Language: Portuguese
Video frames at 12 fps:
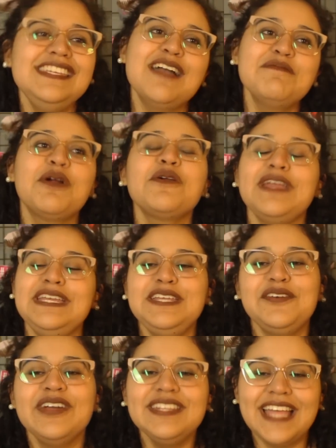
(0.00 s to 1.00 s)
E a
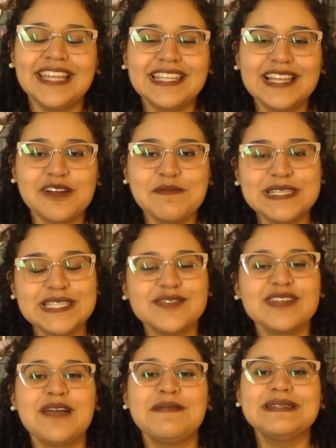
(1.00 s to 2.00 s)
Moraine, coitada, ela começa a
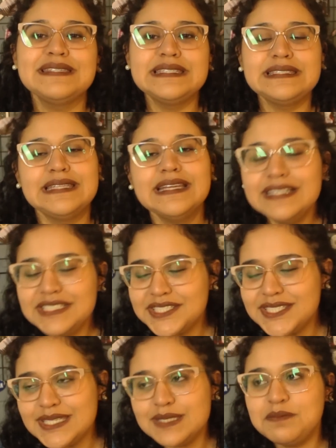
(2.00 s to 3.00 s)
ficar bastante
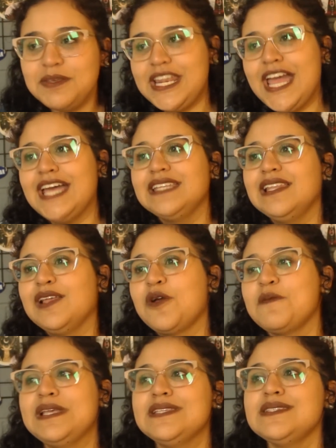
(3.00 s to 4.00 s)
desesperada, ela
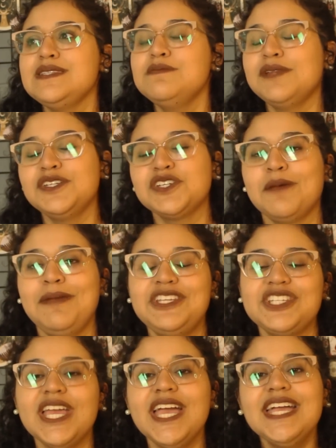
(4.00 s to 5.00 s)
começa assim
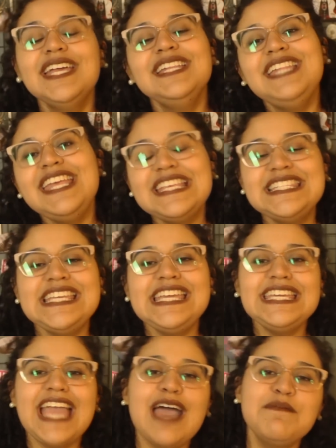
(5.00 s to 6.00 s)
praticamente
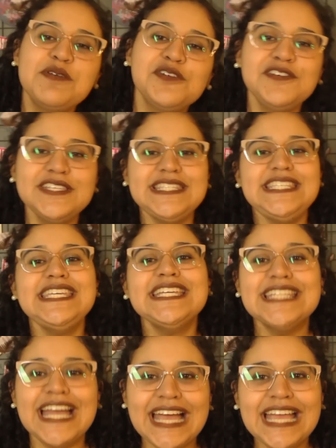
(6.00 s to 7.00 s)
desenhar a
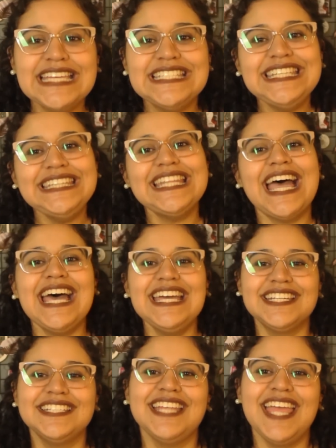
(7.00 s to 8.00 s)
profecia da
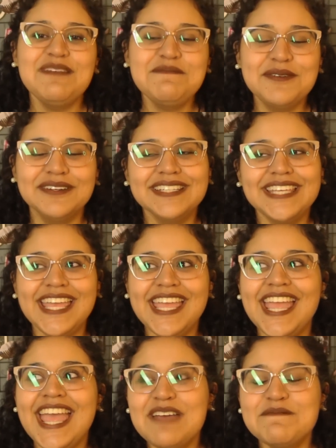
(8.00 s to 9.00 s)
Gitara, né?
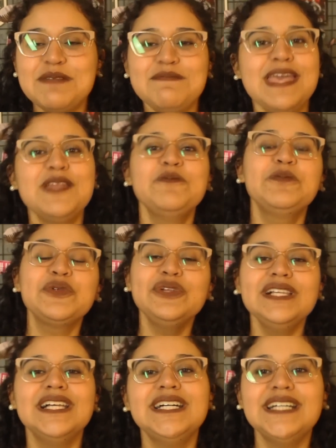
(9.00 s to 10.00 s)
Porque primeiro
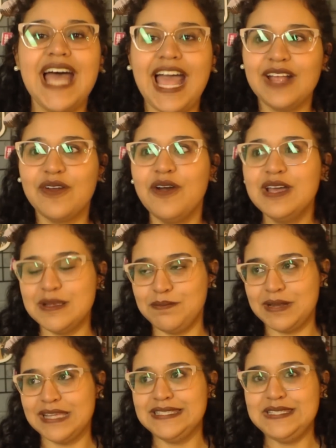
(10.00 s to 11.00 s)
pro Lan, agora
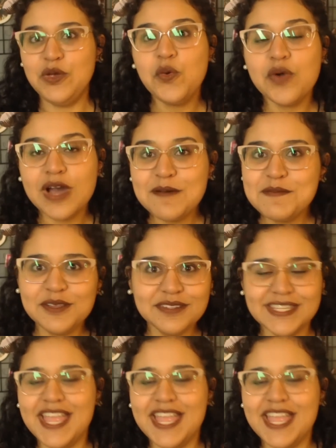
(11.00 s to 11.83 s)
pra Siwan, meu